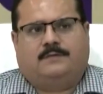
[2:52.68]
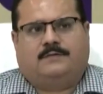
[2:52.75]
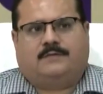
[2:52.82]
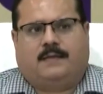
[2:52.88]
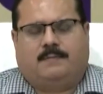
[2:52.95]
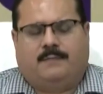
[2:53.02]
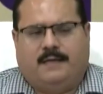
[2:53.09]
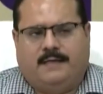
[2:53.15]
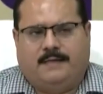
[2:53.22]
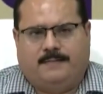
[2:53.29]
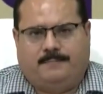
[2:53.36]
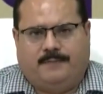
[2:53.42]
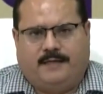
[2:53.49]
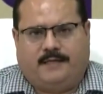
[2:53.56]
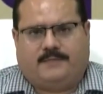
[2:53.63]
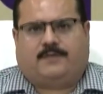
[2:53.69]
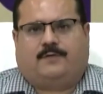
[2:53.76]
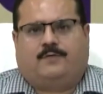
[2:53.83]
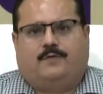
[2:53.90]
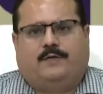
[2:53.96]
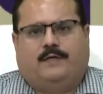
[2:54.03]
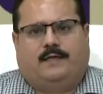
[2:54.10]
सामान्य
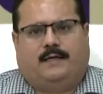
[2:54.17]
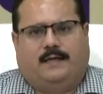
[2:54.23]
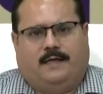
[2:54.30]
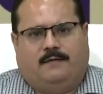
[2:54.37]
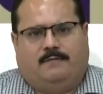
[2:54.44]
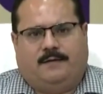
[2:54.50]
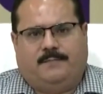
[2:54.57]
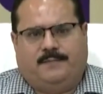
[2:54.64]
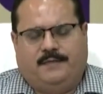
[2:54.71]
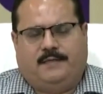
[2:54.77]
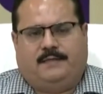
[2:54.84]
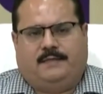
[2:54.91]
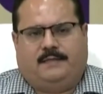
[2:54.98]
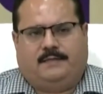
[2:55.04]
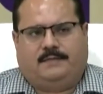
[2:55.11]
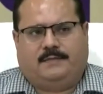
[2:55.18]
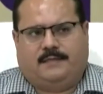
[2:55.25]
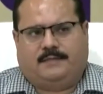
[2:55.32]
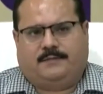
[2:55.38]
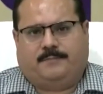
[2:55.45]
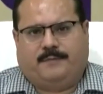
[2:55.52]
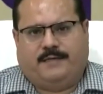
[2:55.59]
प्रेक्षकों के अलावा भी
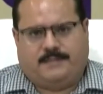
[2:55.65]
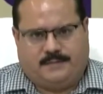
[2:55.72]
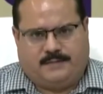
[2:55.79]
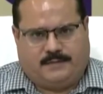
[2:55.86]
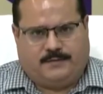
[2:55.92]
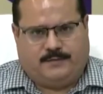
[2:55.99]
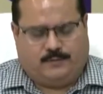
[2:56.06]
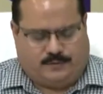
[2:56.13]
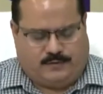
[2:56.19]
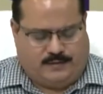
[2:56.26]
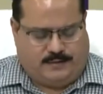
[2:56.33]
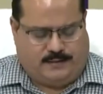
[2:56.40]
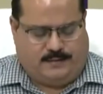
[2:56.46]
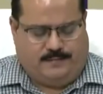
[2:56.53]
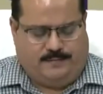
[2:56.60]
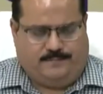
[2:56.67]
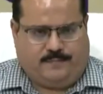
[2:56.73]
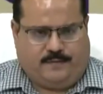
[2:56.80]
अतिरिक्त प्रेक्षक नियुक्त किए हैं